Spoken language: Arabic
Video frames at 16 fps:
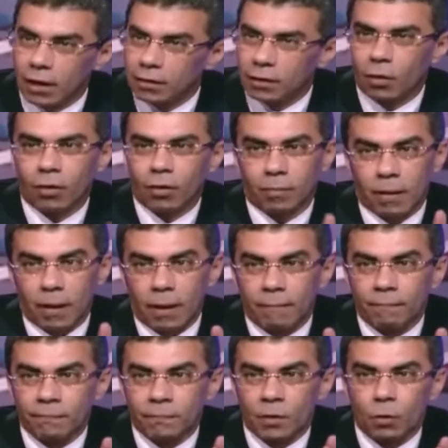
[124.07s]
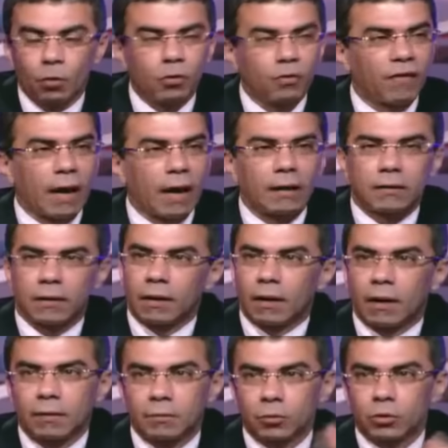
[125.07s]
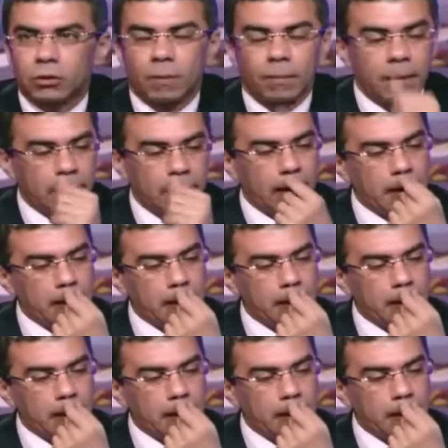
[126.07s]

واربعة وانه في حالة انعقاد مستمر يعني.